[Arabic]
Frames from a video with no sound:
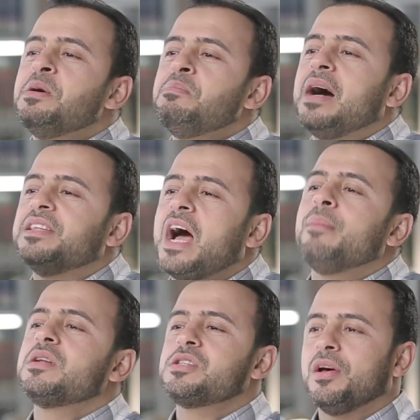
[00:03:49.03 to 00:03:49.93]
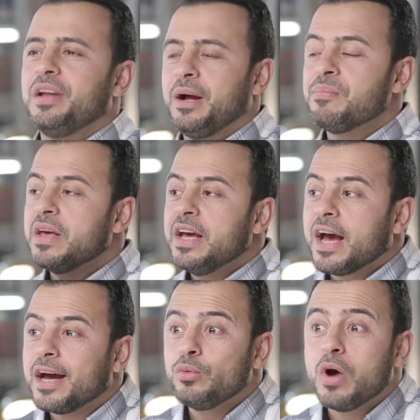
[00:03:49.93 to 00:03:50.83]
بعد عمل صالح
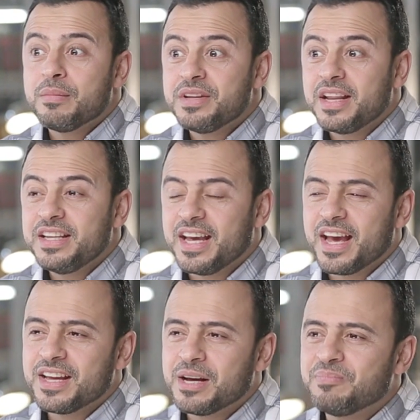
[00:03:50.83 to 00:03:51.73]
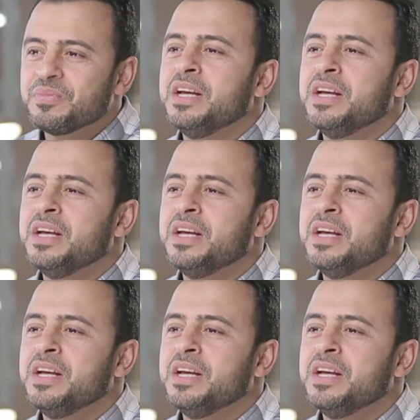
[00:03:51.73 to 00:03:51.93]
خدوها من انهي ايه